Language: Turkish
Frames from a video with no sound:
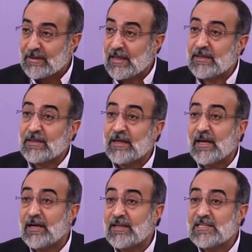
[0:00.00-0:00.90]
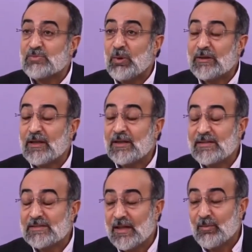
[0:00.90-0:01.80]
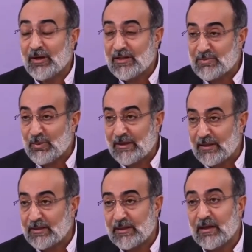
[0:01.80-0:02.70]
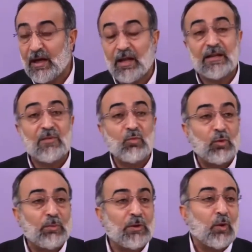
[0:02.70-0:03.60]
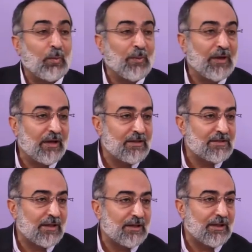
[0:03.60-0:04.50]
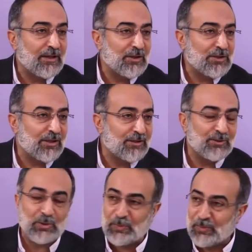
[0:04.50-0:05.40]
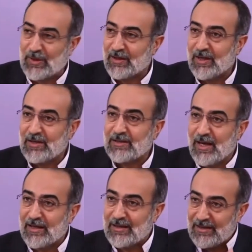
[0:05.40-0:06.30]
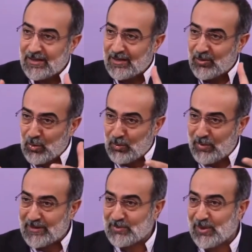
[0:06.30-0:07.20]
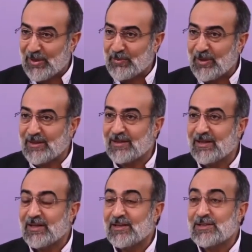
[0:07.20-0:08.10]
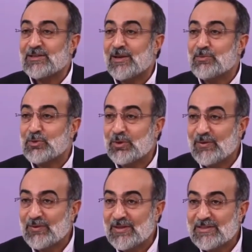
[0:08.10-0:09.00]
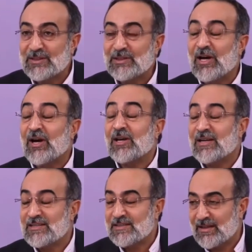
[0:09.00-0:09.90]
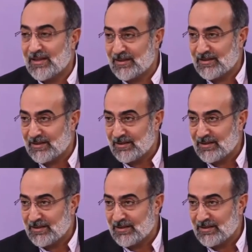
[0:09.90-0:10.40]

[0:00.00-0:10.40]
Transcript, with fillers: kendilerini ispata, İslam'a nispet ettiği halde mümin olmayan insanların yaşadığı toprak. Yani ümmeti Muhammed'in İslam coğrafyasının kahir ekseriyeti.